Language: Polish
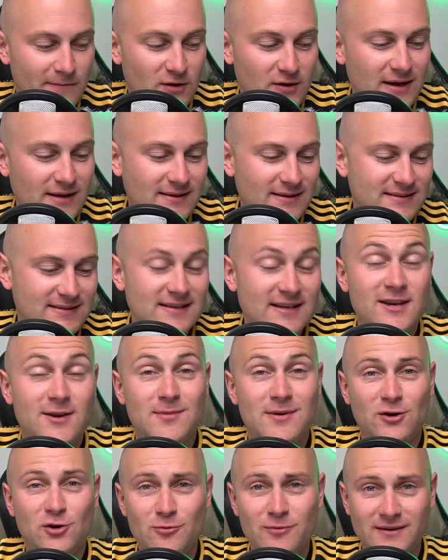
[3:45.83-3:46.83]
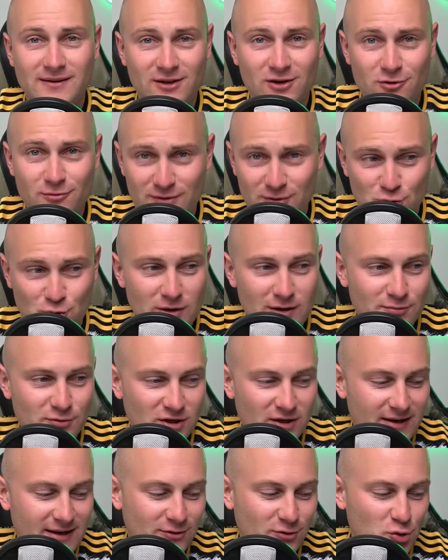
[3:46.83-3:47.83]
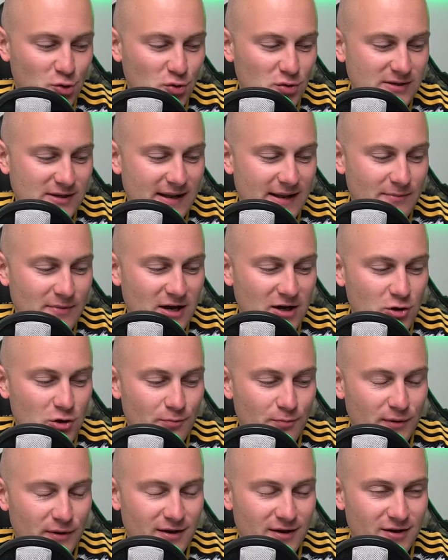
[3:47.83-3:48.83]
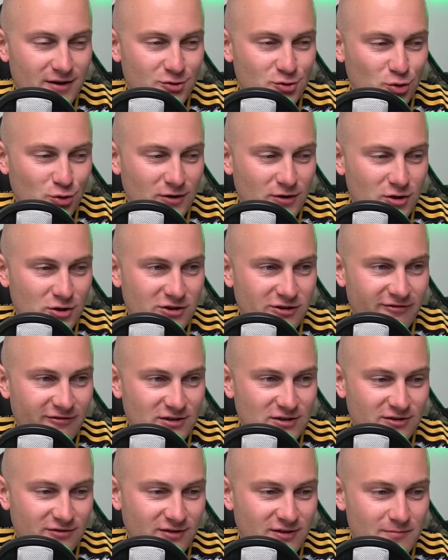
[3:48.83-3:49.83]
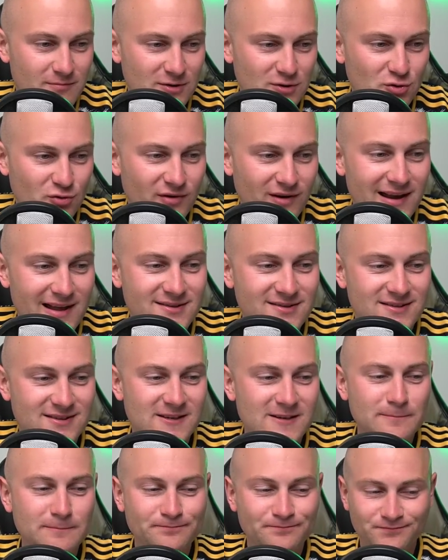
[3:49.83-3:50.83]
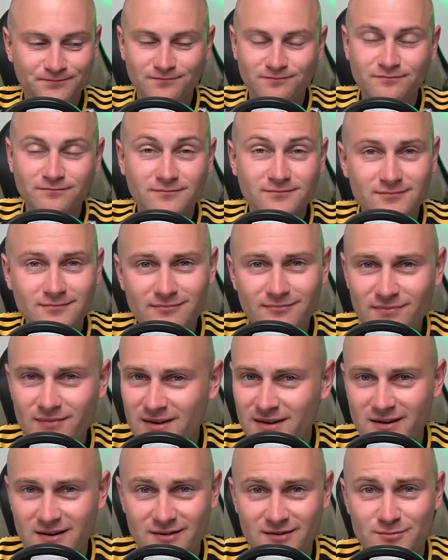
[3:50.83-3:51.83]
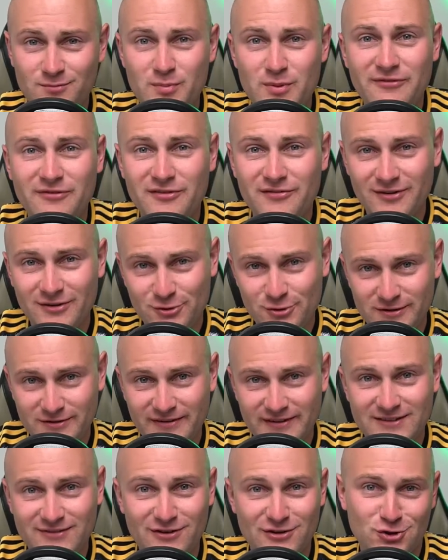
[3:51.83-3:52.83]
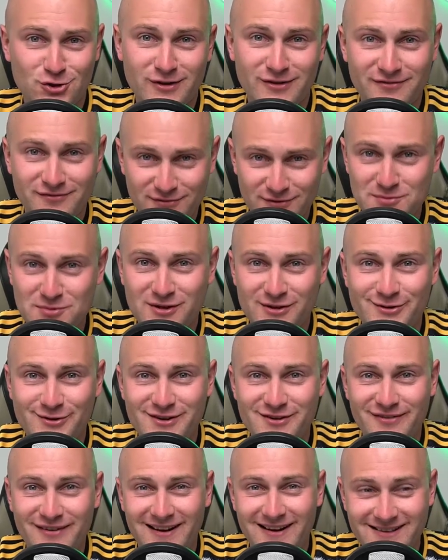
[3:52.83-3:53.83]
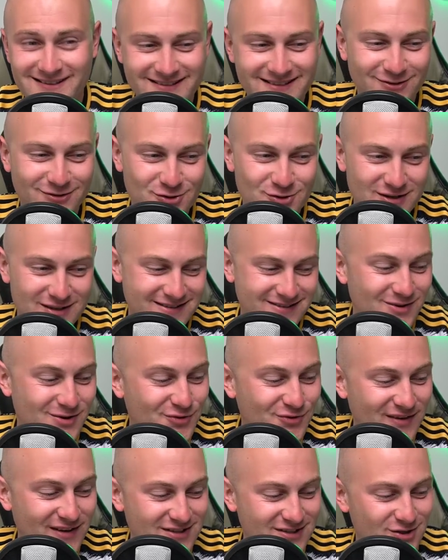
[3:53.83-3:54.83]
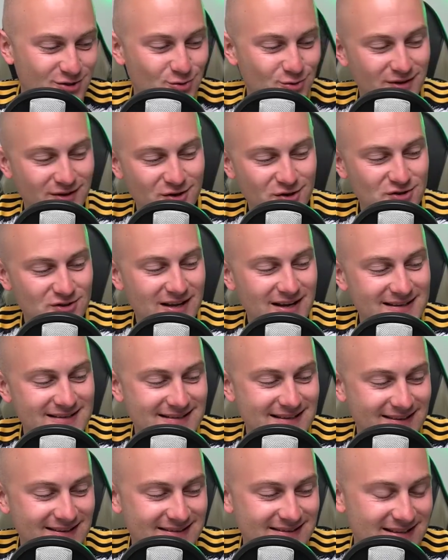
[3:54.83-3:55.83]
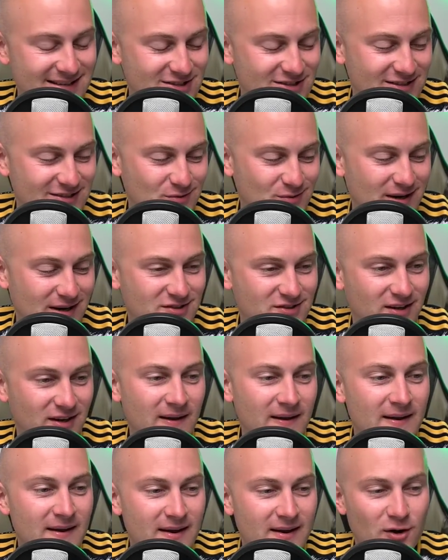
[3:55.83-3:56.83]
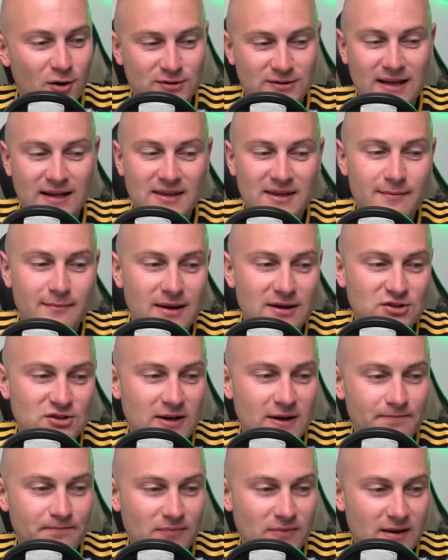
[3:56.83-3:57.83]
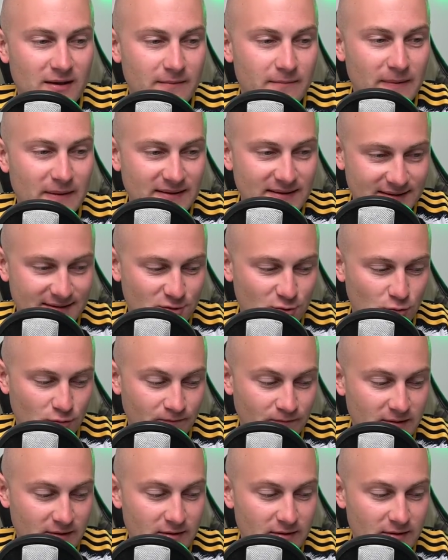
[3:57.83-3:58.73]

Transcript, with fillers: no Kadyks zdaniem Jakuba tego meczu nie przegra, dorzuca nam Jakub e, rzuty rożne właśnie w tym meczu Walencji, E, pewnie większość z Was wie, że w tym sezonie Walencja to często równa się rzuty rożne, ale statystycznie słuchajcie. Ostatnie mecze e, Betisu.